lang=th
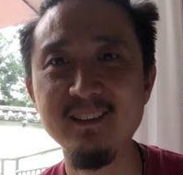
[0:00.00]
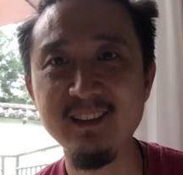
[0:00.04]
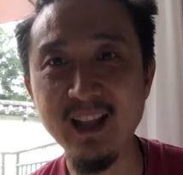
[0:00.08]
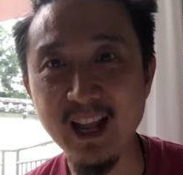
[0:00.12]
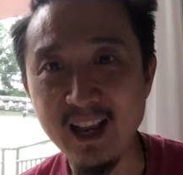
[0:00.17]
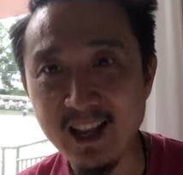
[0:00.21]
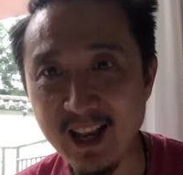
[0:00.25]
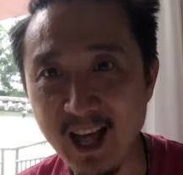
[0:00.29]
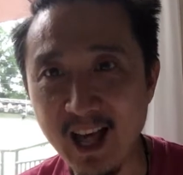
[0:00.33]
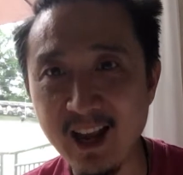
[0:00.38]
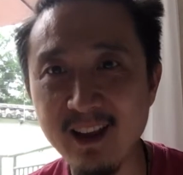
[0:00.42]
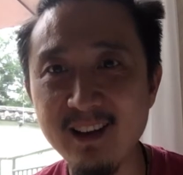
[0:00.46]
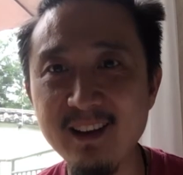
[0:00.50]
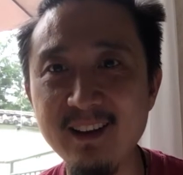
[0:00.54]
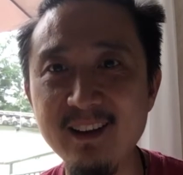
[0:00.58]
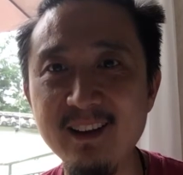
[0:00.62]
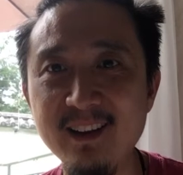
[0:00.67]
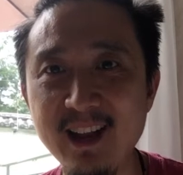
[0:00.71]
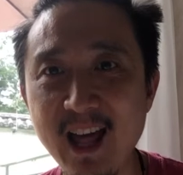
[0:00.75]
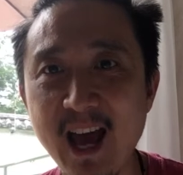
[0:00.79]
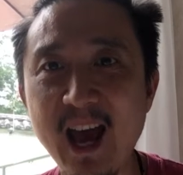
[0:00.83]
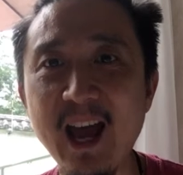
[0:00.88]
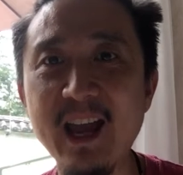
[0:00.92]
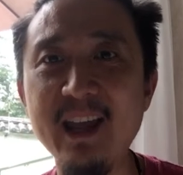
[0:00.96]
นั้
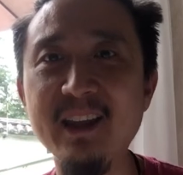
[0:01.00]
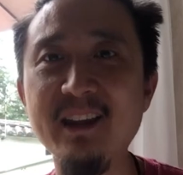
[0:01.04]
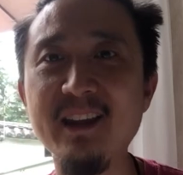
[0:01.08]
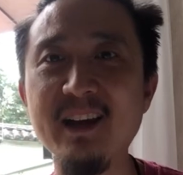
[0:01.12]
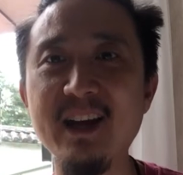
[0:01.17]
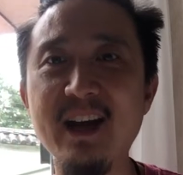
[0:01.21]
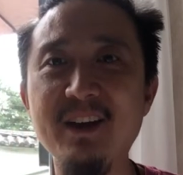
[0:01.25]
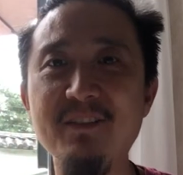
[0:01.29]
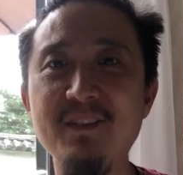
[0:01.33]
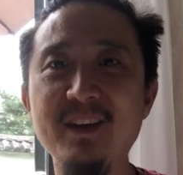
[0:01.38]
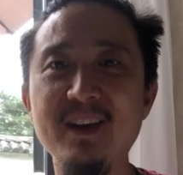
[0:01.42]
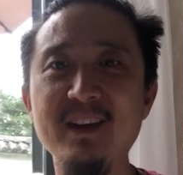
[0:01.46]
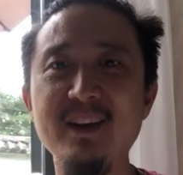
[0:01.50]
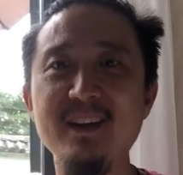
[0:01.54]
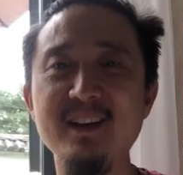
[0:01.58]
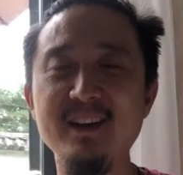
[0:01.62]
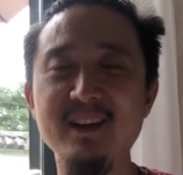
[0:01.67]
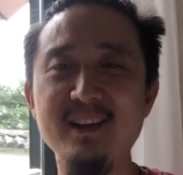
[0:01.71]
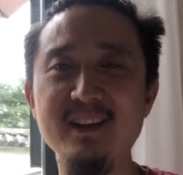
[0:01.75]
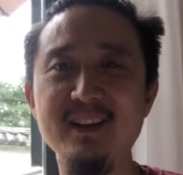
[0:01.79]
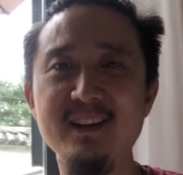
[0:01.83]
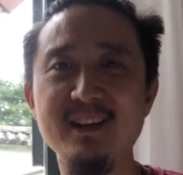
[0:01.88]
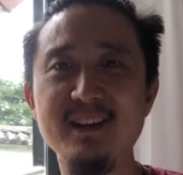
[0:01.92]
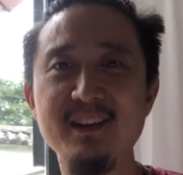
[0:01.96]
นๆได้นะครับ
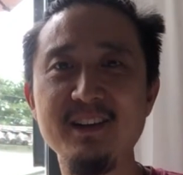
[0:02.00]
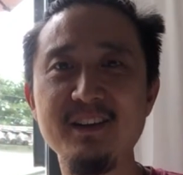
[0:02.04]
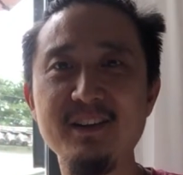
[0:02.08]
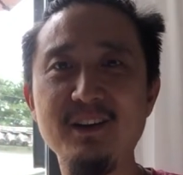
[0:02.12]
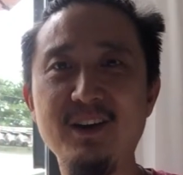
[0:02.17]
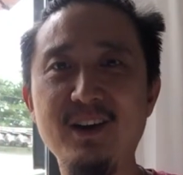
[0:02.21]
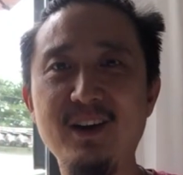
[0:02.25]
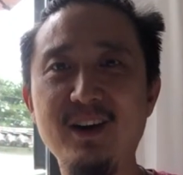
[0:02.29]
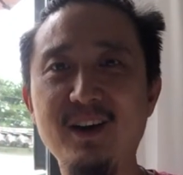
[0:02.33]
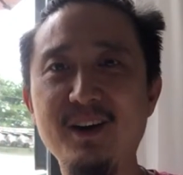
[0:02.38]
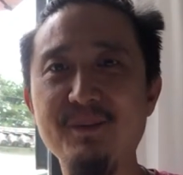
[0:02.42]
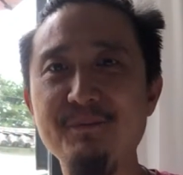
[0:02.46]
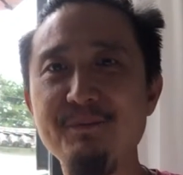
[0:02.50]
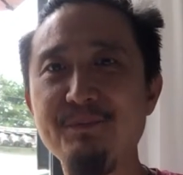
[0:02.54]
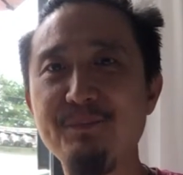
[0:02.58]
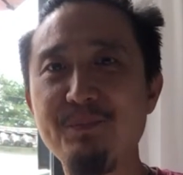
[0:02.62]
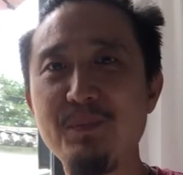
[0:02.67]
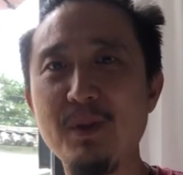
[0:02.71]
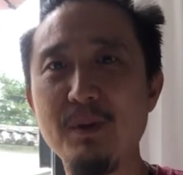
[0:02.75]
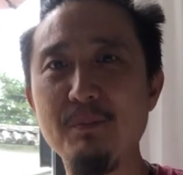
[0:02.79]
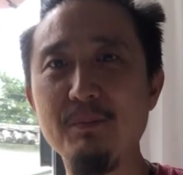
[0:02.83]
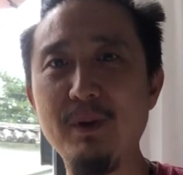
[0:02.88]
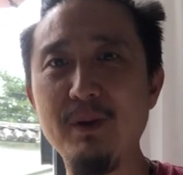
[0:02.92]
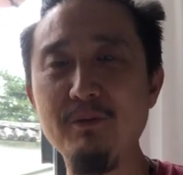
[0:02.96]
ก็
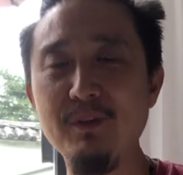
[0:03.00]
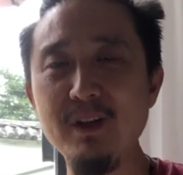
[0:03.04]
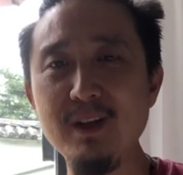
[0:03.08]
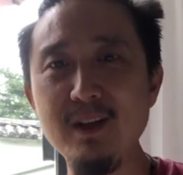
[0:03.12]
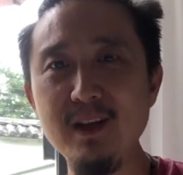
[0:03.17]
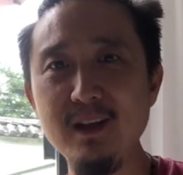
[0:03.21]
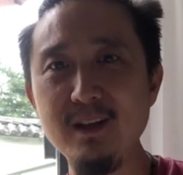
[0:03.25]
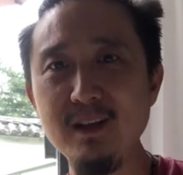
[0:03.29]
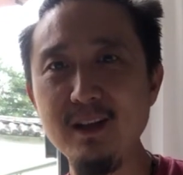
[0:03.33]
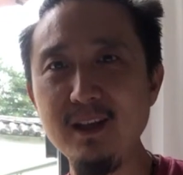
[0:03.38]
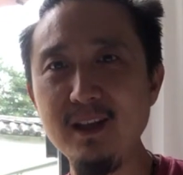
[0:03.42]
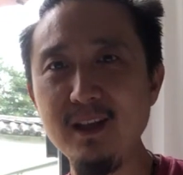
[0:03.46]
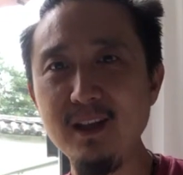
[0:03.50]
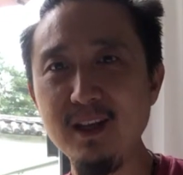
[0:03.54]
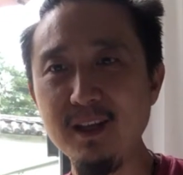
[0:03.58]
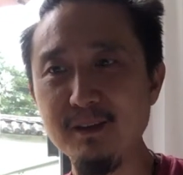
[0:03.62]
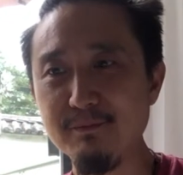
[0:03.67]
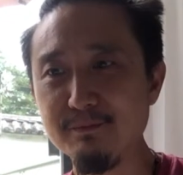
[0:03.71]
เป็นวิธีที่